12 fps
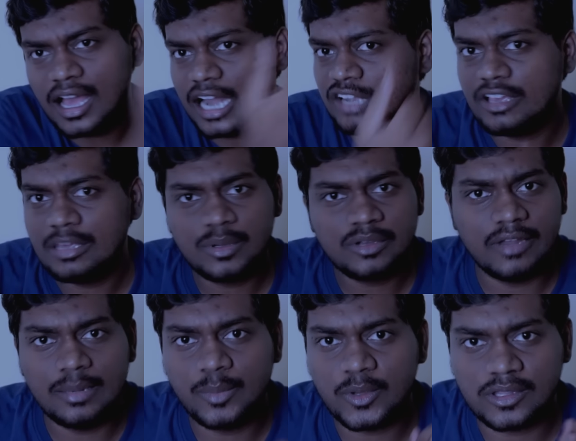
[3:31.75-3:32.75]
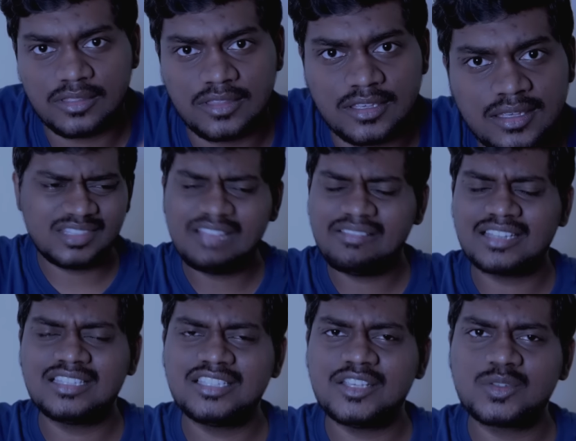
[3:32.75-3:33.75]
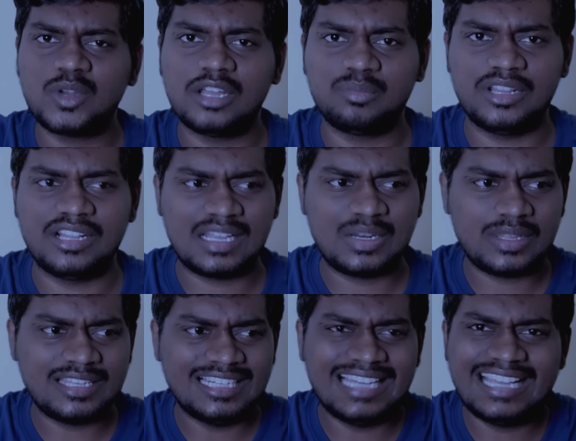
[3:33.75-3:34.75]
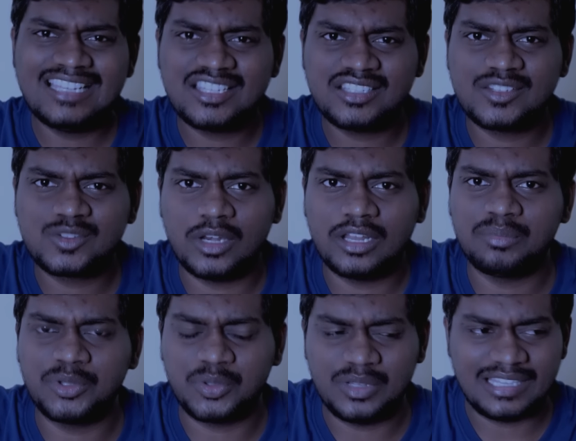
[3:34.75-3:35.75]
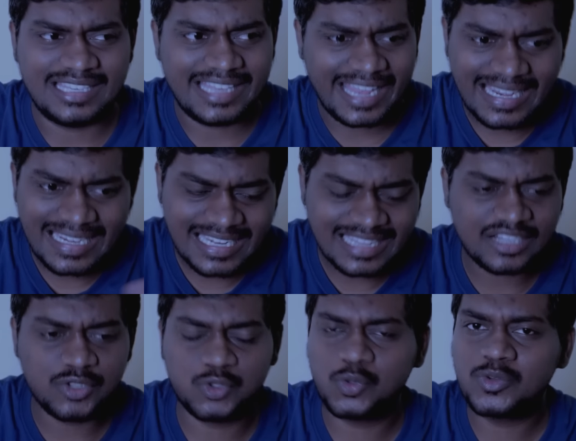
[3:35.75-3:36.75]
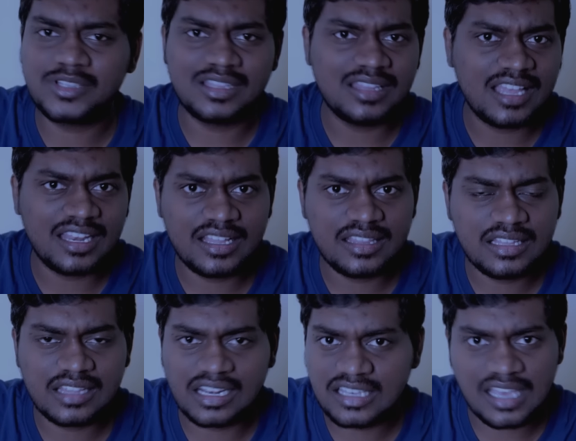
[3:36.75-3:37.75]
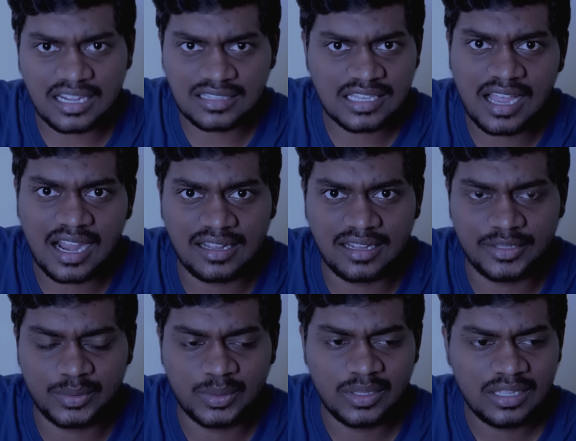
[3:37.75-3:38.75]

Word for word: అటువైపుకి వెళ్ళిపోయింది ఏం అర్థం చేసుకోలేకపోయింది తను అది డైజెస్ట్ చేసుకోలేకపోతుంది ఏంటి తను చూసింది అనేది తనకి అర్థం కావట్లేదు